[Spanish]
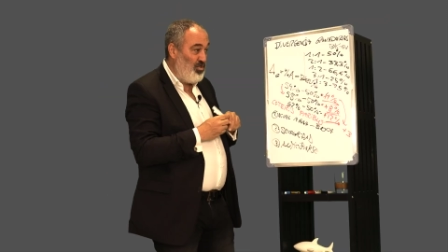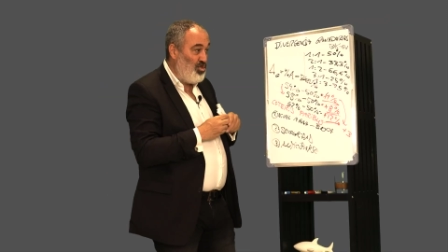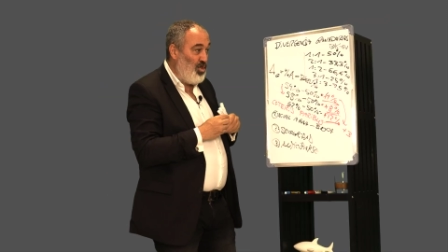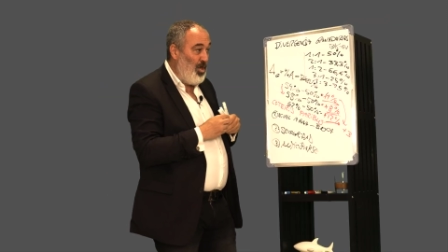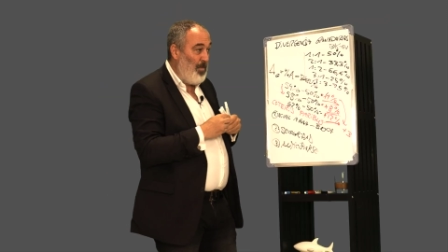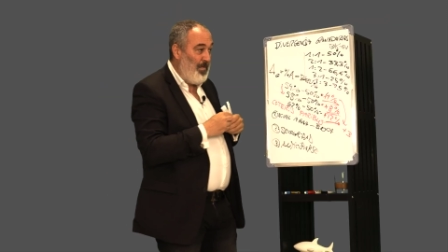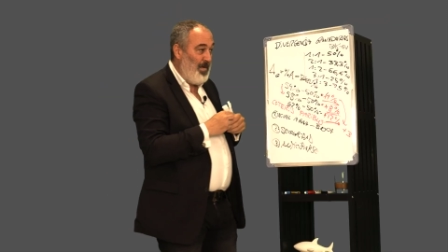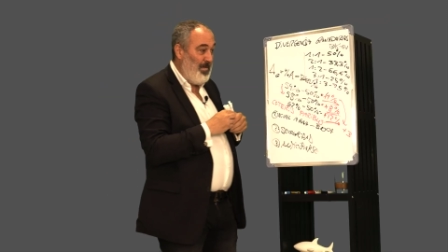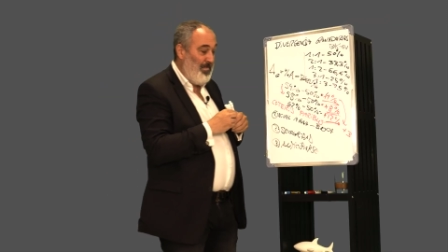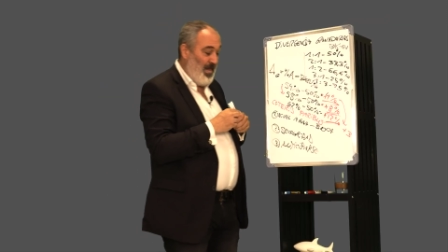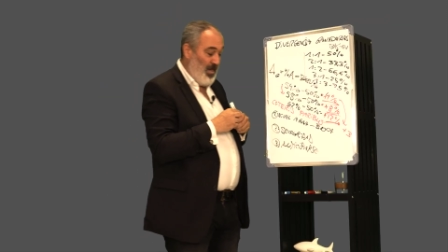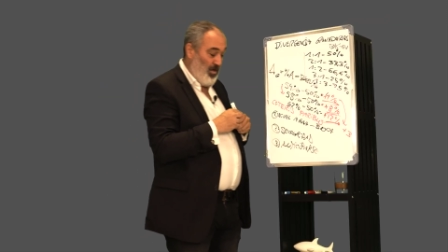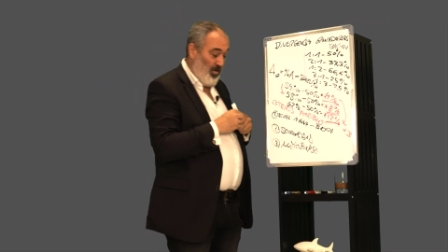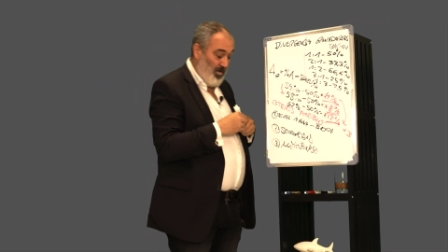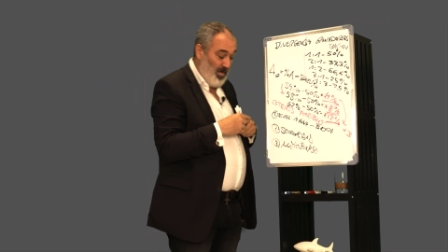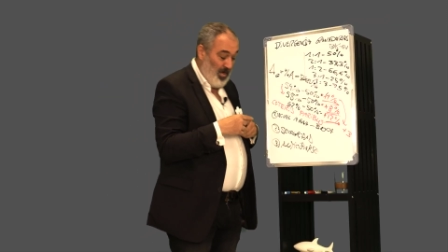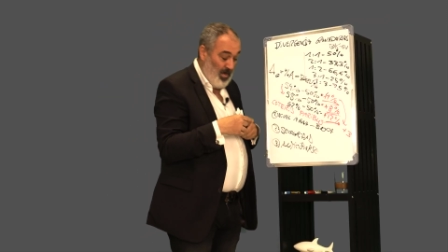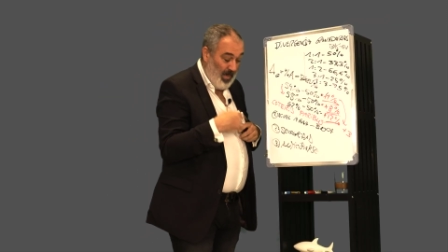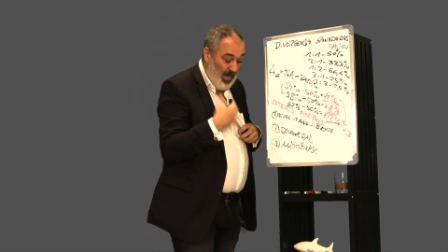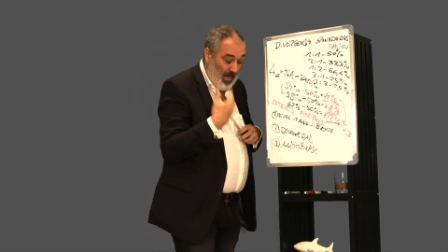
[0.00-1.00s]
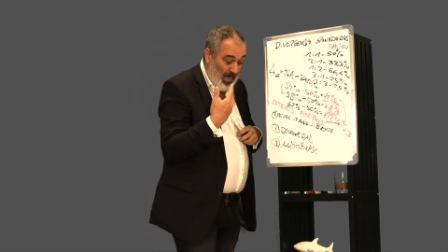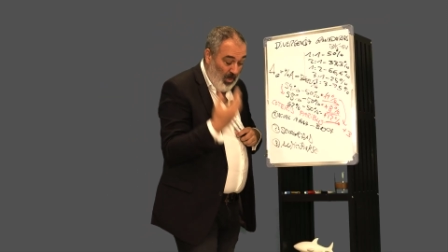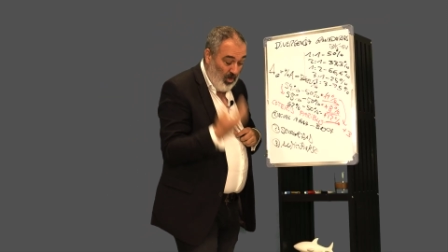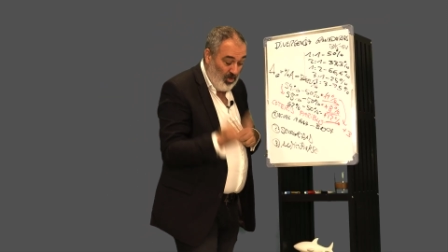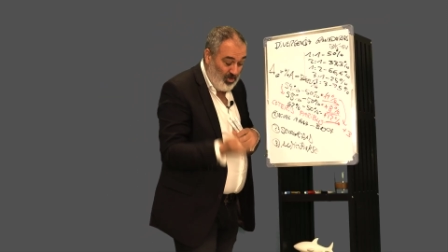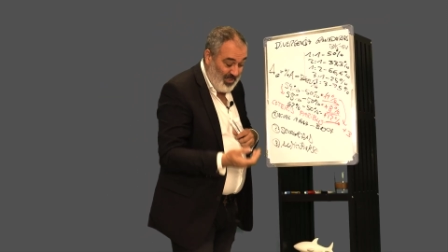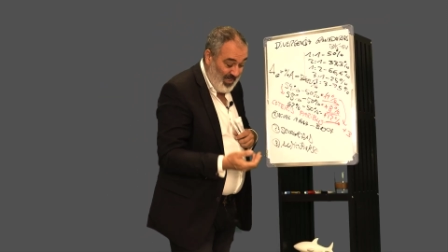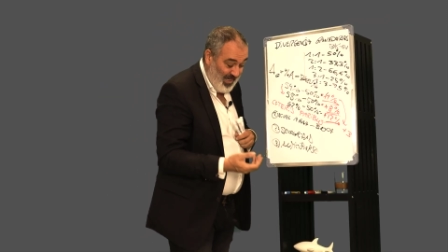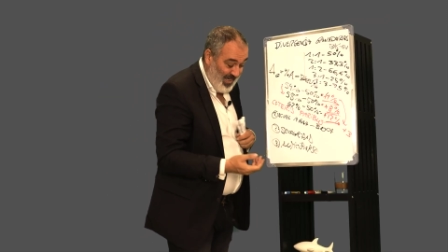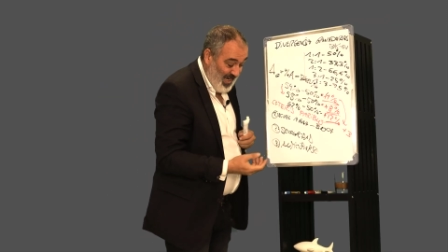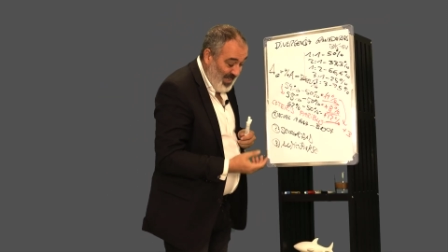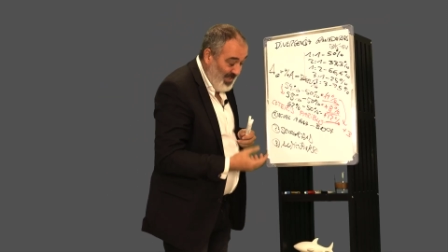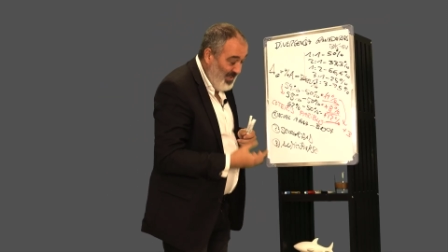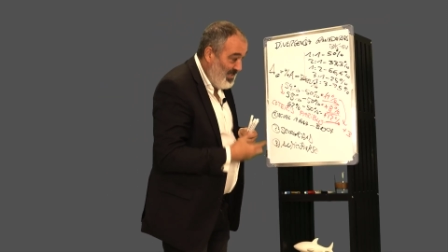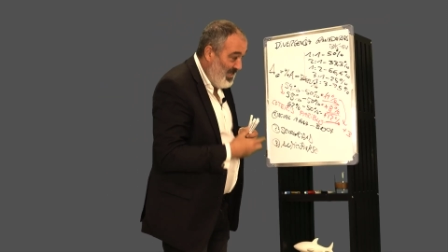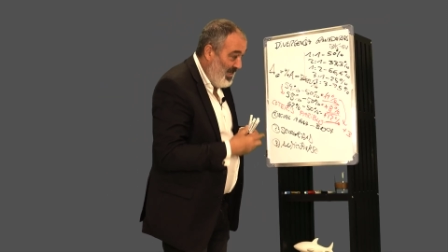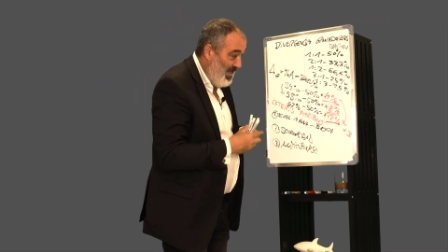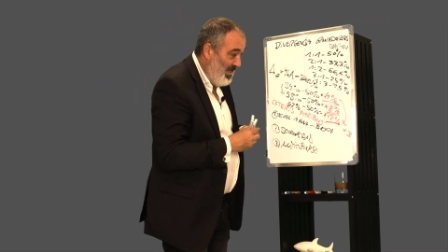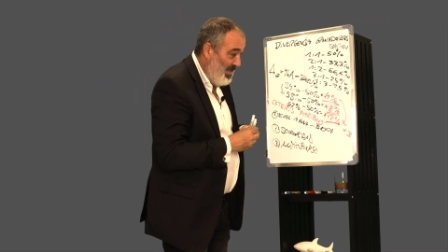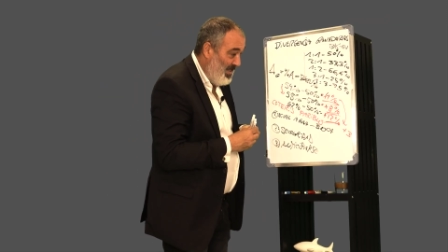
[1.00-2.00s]
Eso es lo primero. Y lo
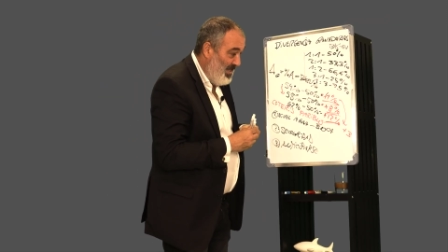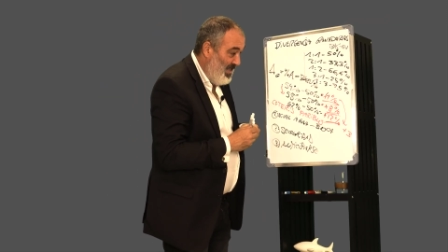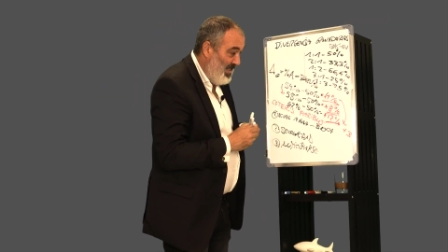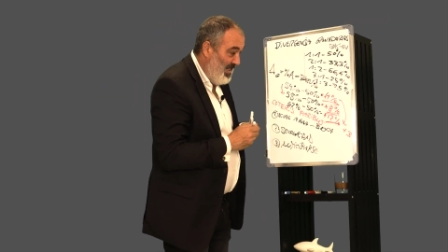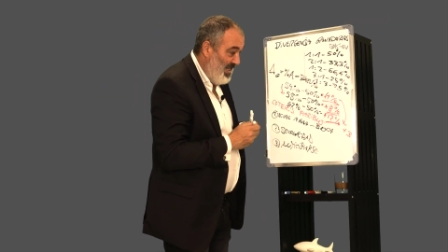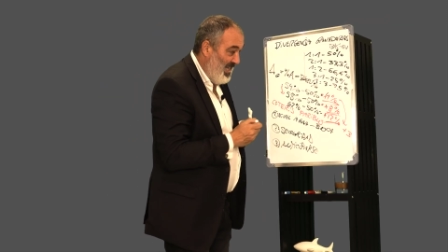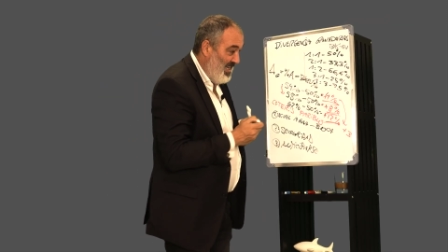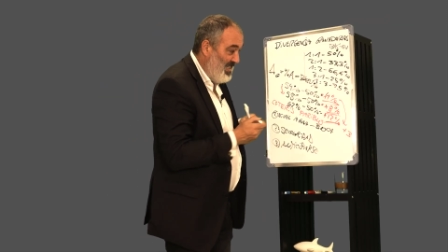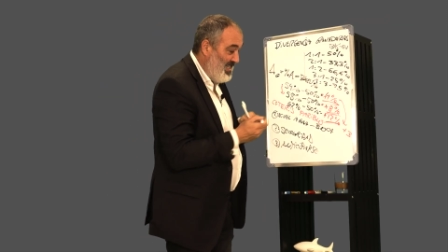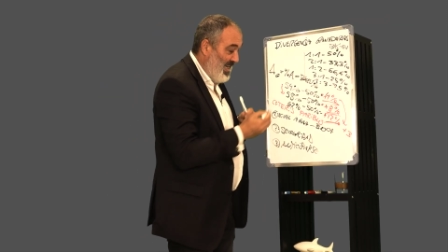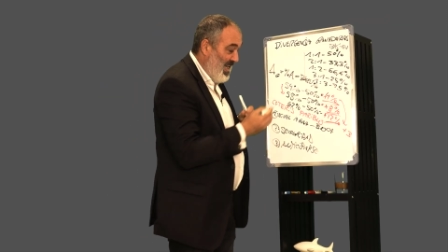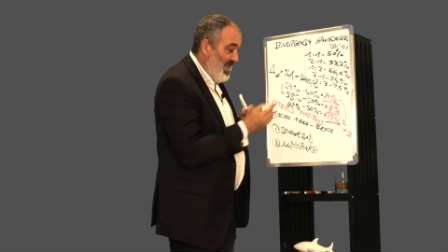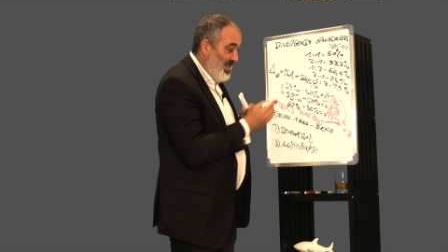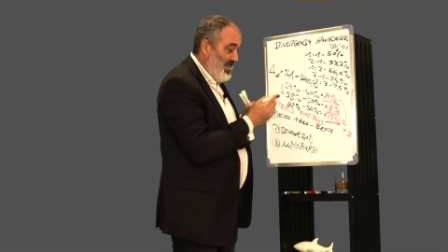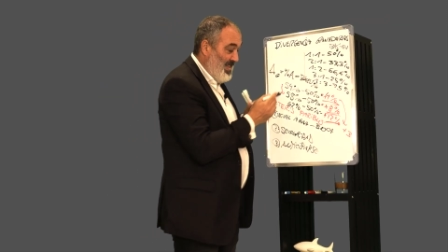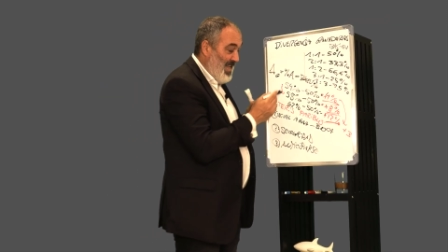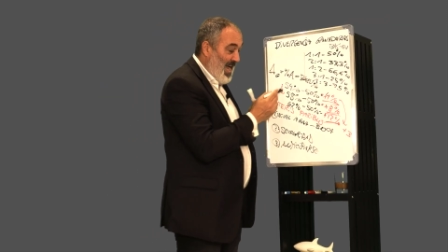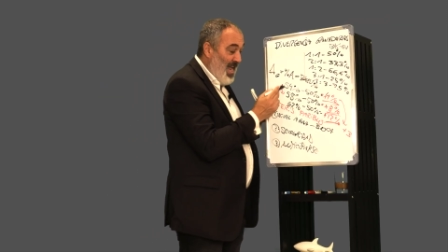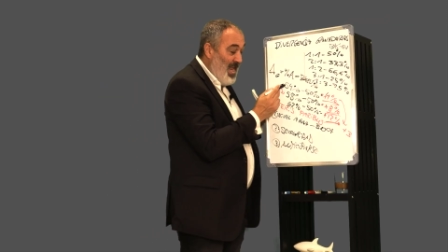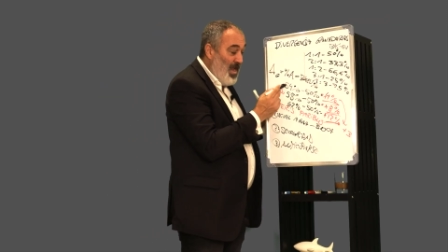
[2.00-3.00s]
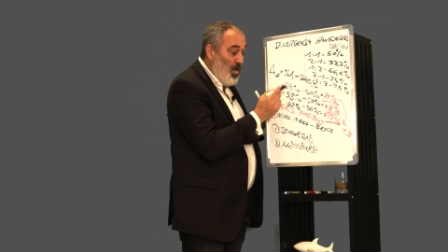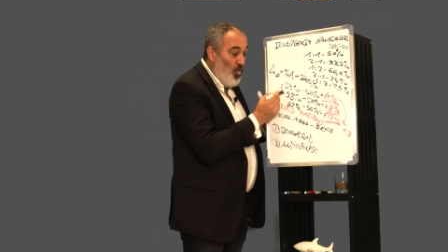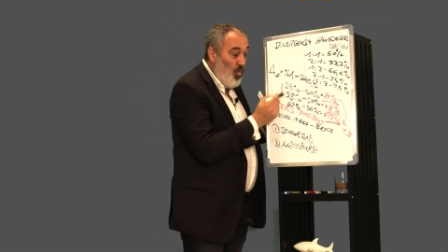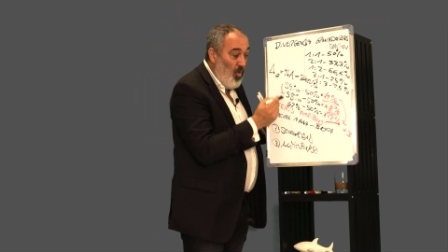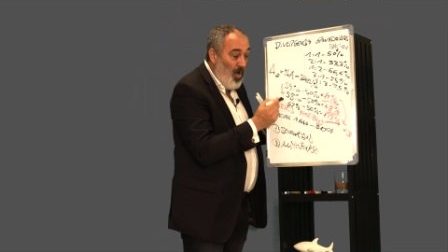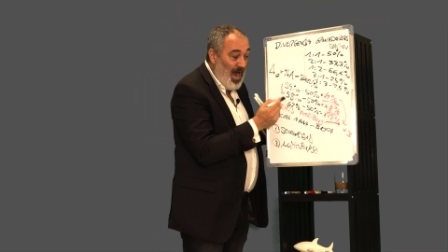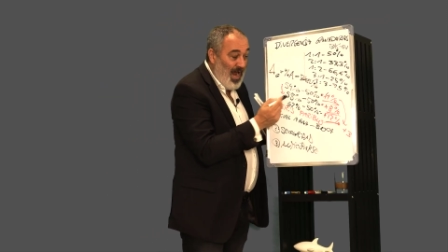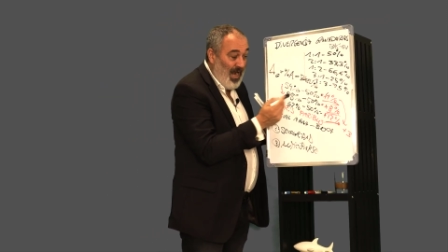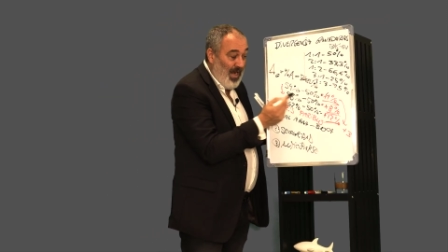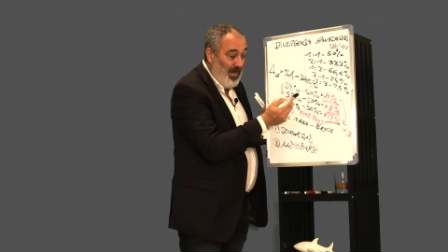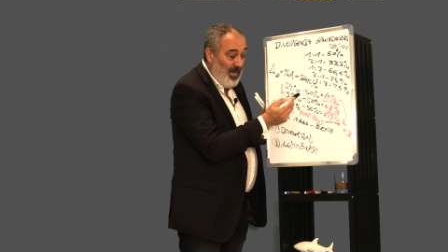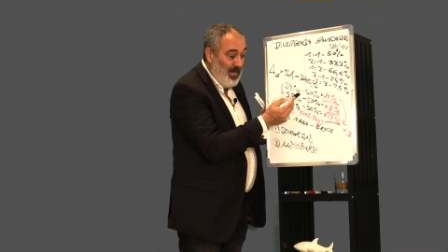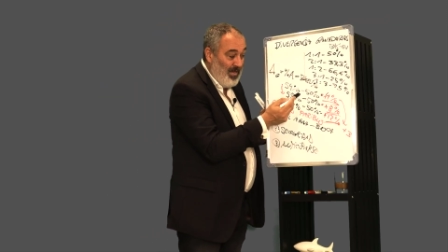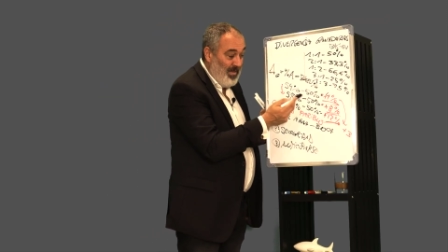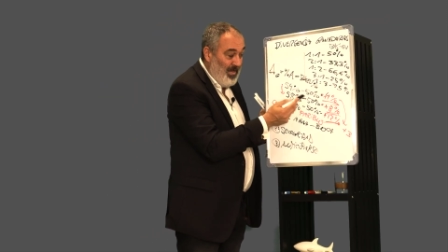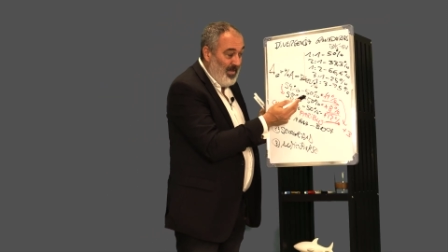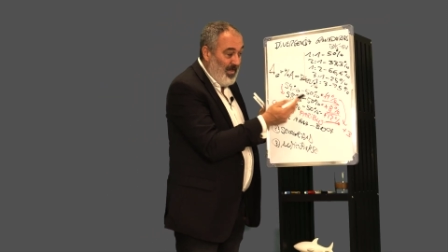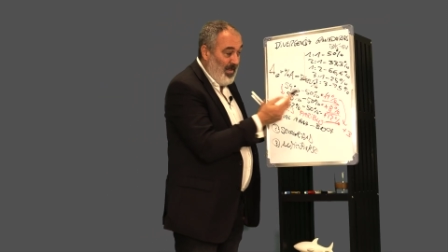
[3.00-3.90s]
siguiente es que da igual,